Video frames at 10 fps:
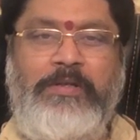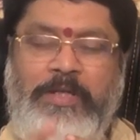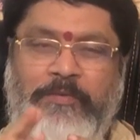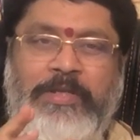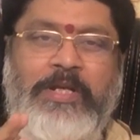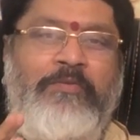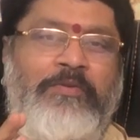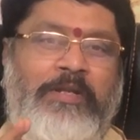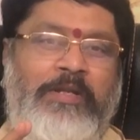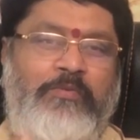ఏ విధంగా
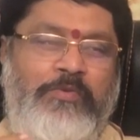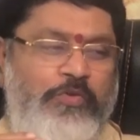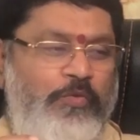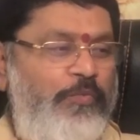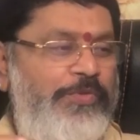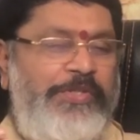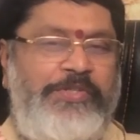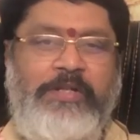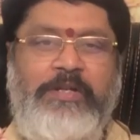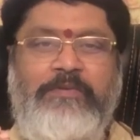ఉంటుంది కొంచెం
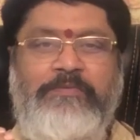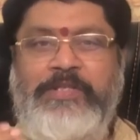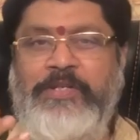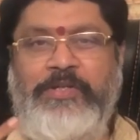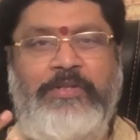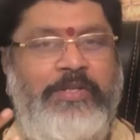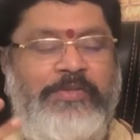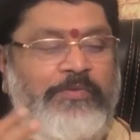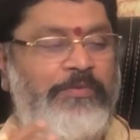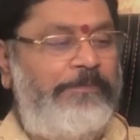విశేషంగా విశ్లేషంగా
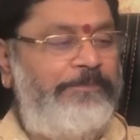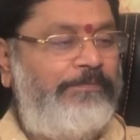తెలుసుకుందాం